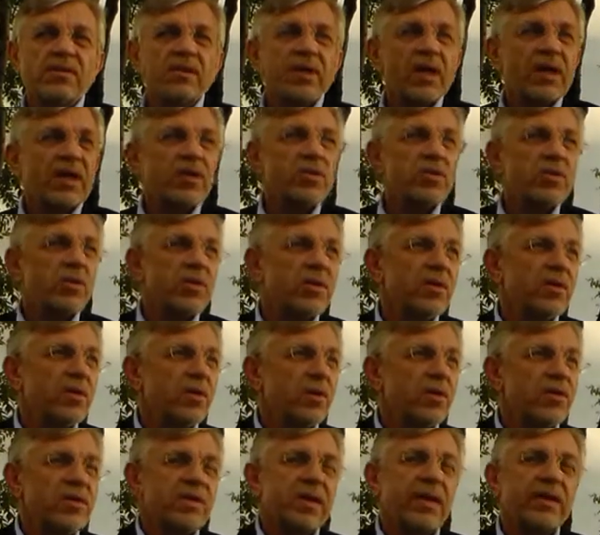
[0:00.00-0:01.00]
jakieś
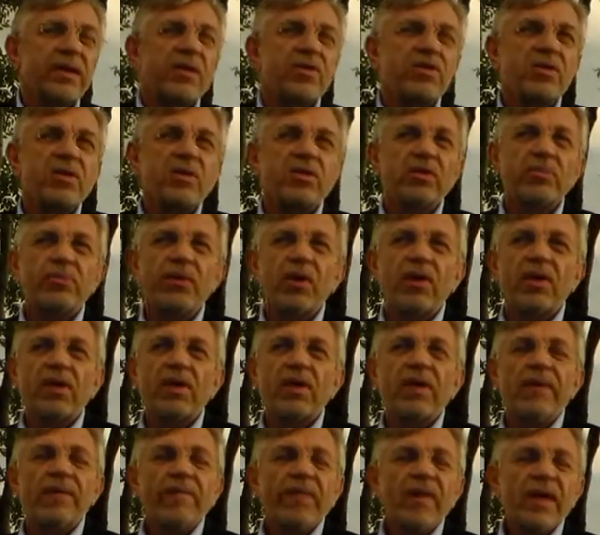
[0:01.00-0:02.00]
ostateczne
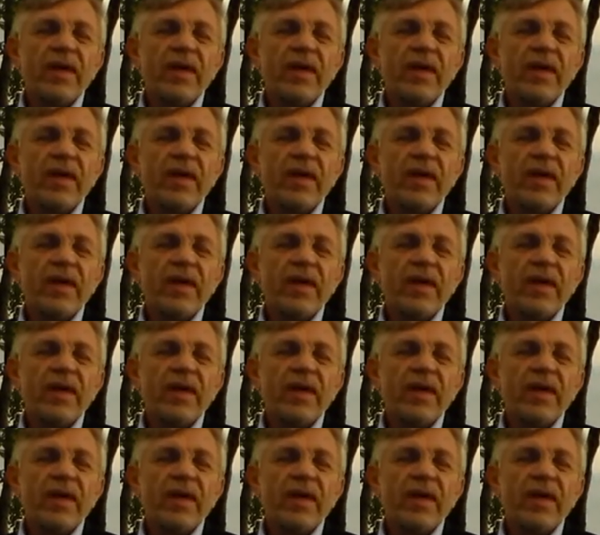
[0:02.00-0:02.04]
odbiory